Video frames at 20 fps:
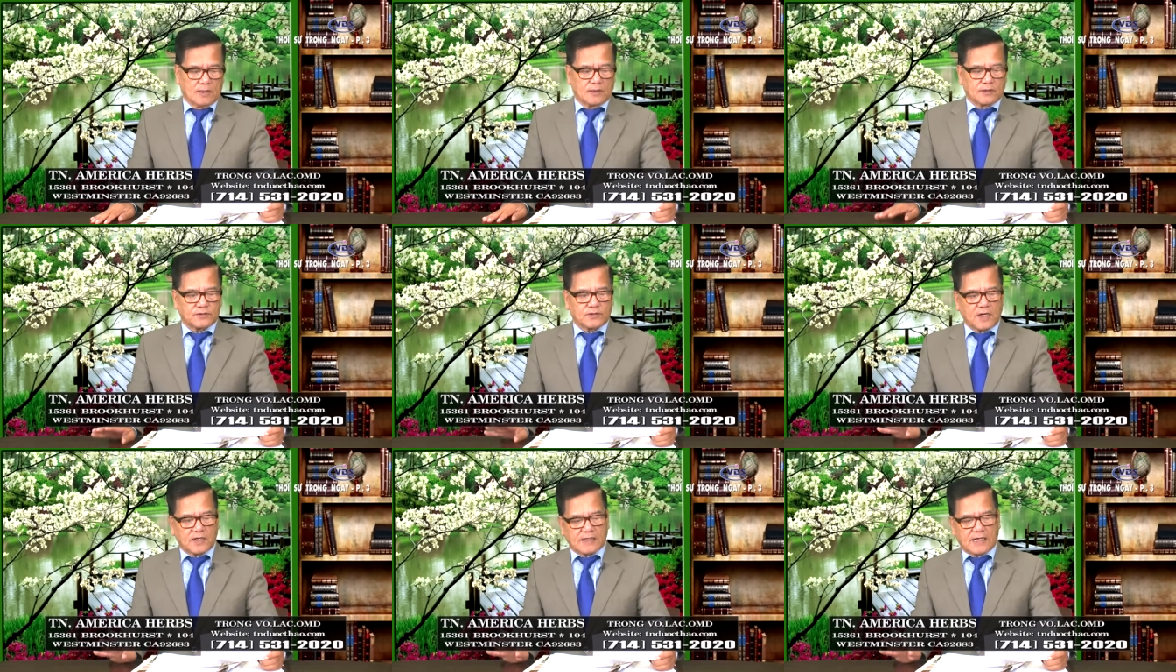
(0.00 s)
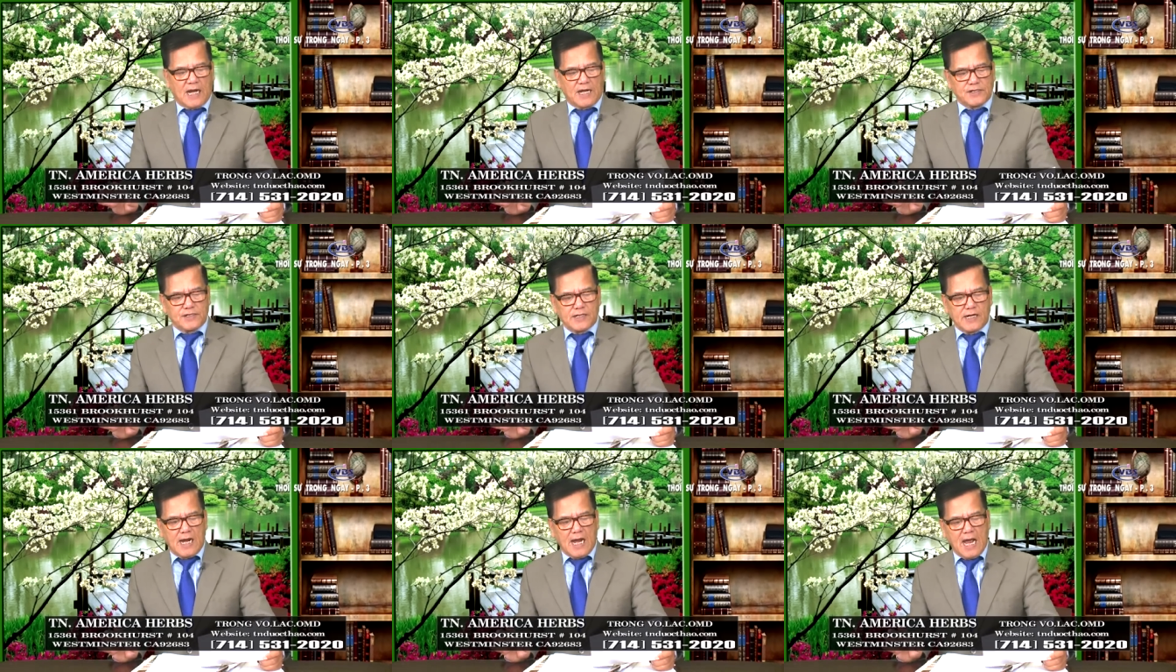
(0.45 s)
Tất cả
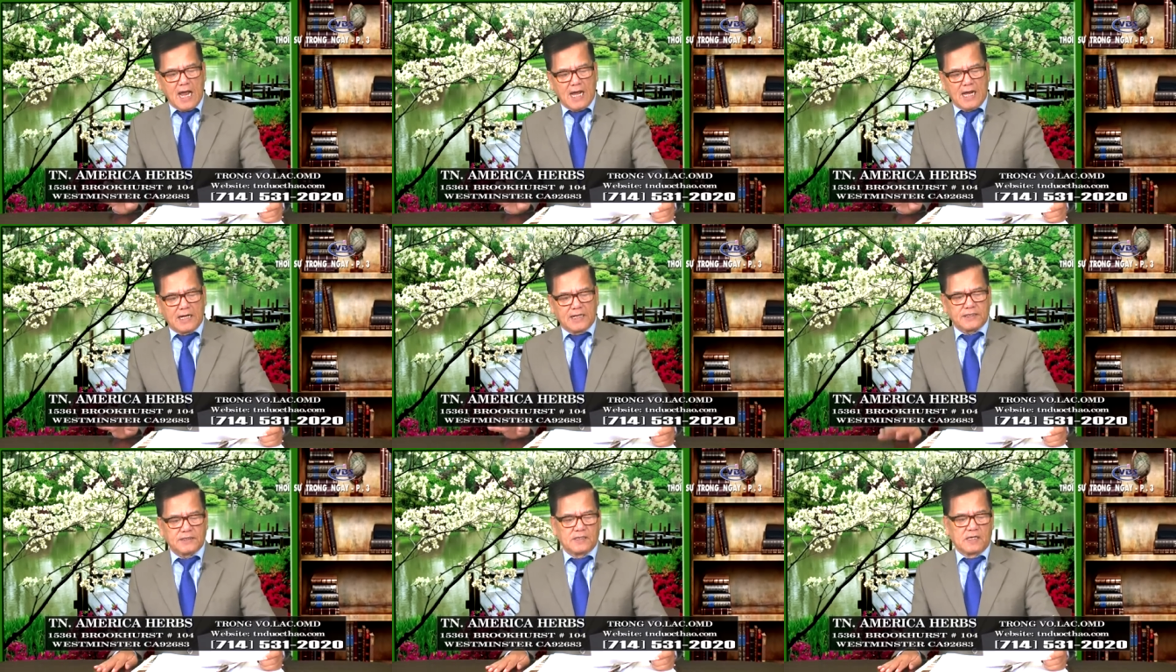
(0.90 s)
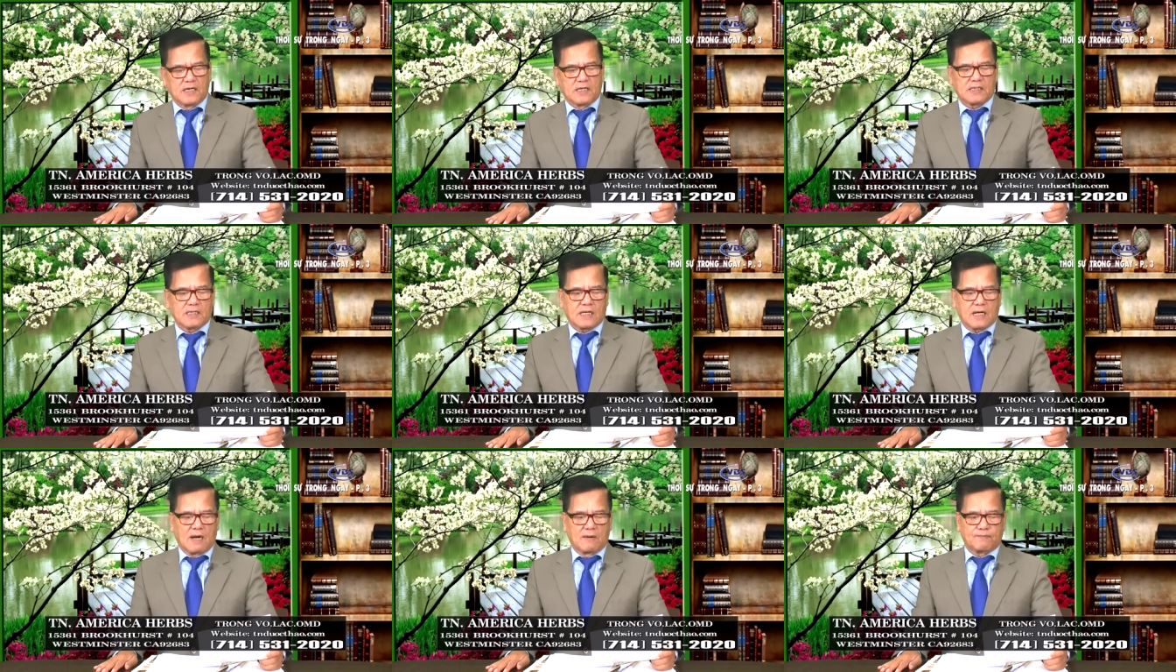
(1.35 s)
những ai
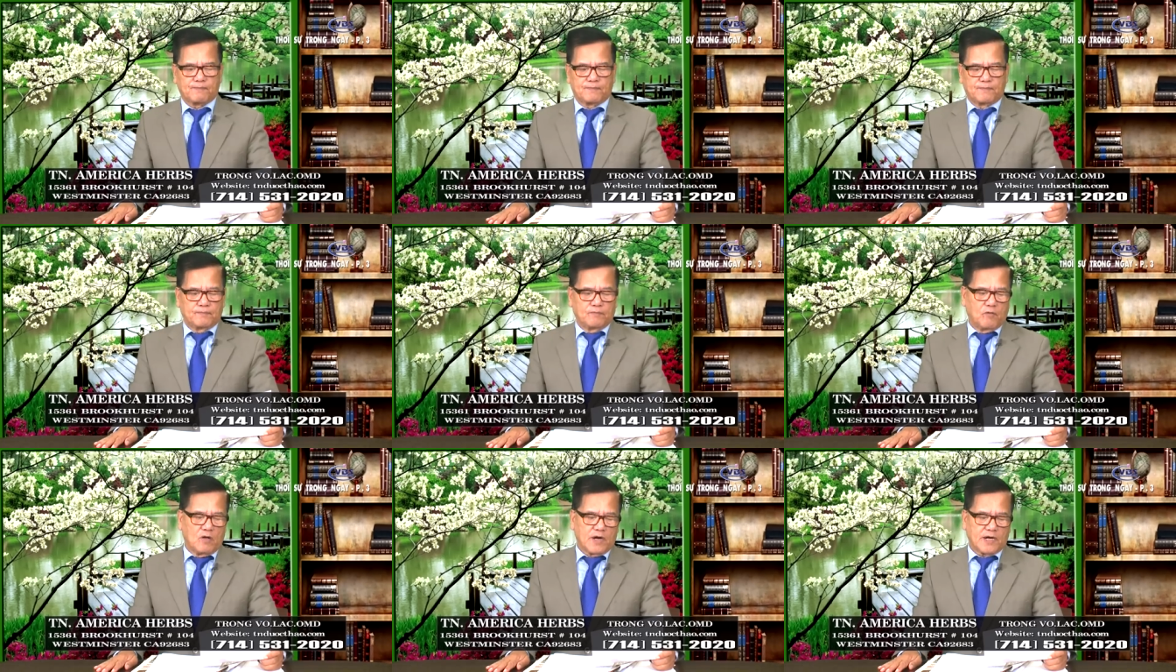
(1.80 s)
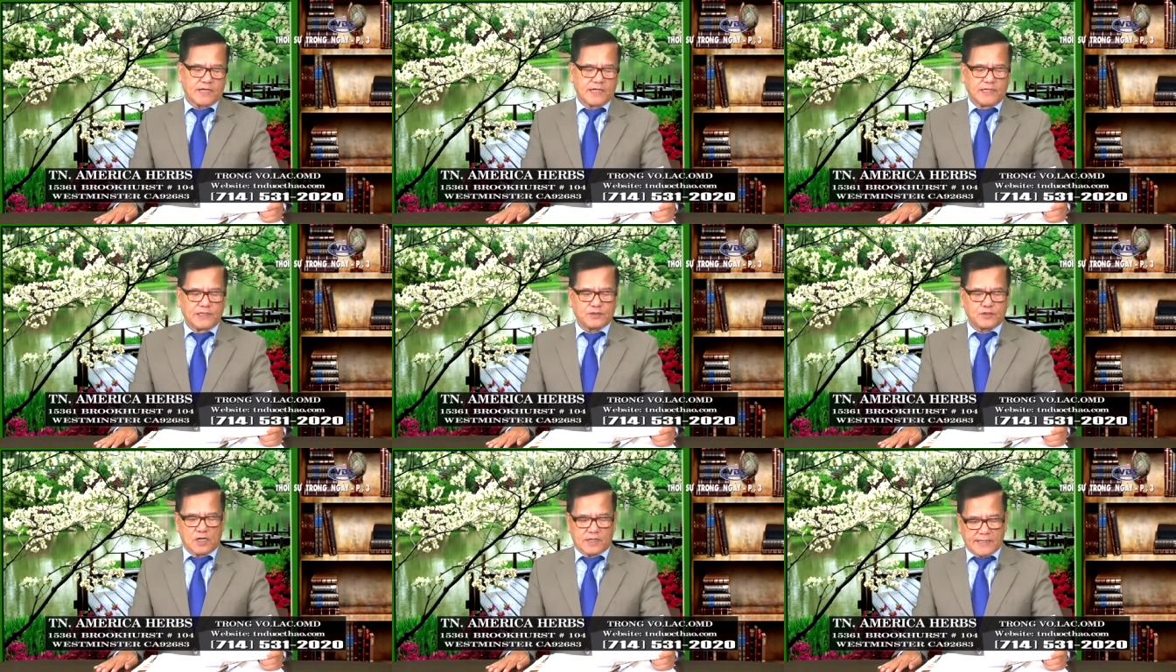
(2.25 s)
được cấp võ khí
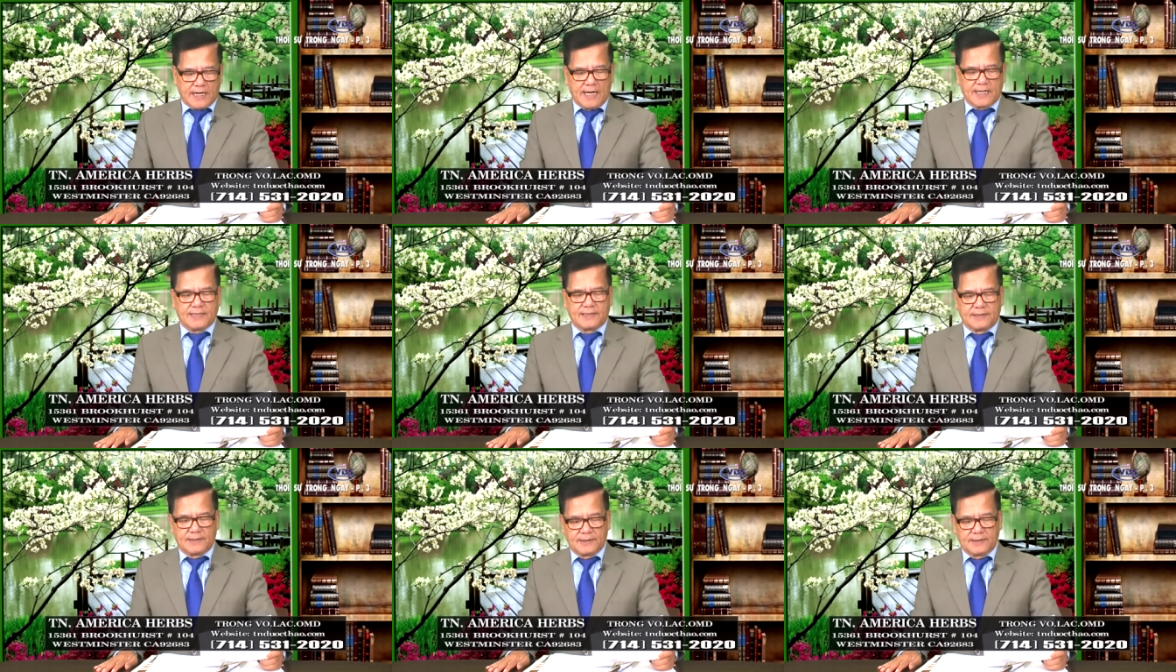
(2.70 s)
trước đây,